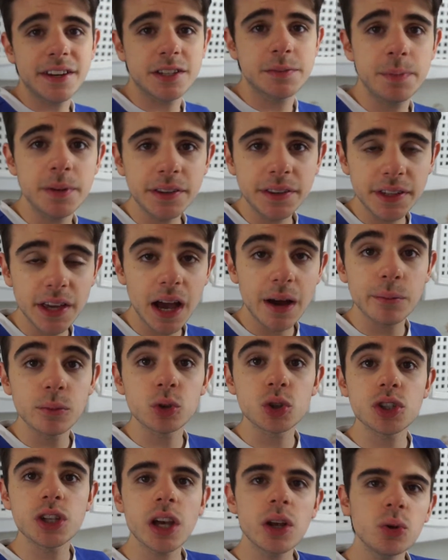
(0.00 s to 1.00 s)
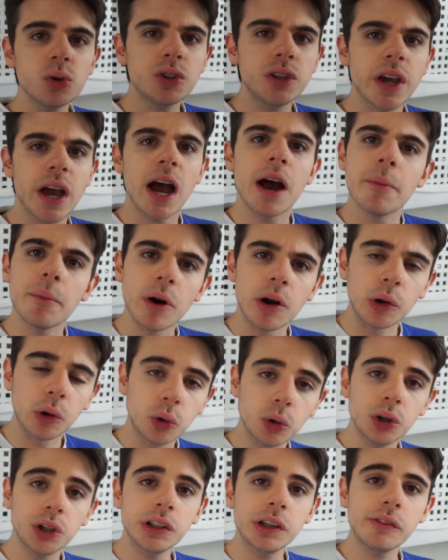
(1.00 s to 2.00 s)
aspettiamo salutiamo
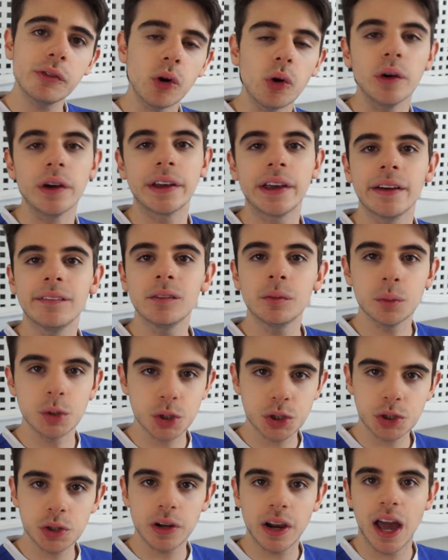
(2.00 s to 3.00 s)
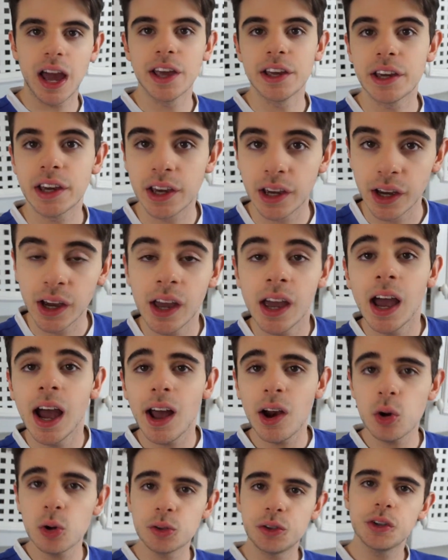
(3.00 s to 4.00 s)
alcuni di voi che hanno messo like
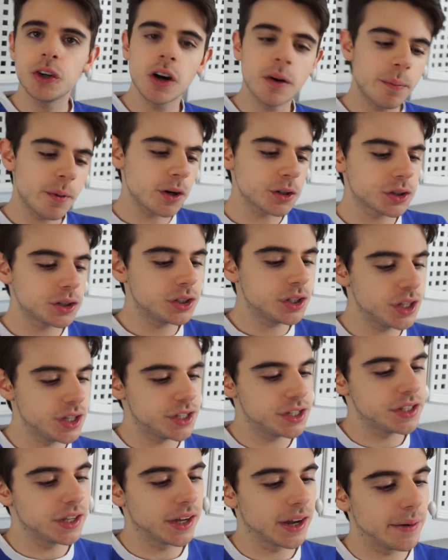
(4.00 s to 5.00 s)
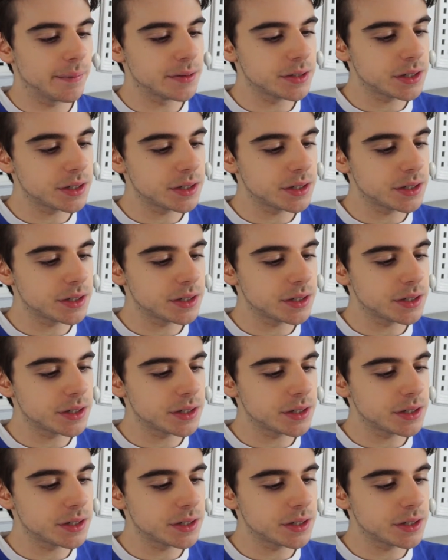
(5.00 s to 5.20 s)
all'ultimo post di Instagram.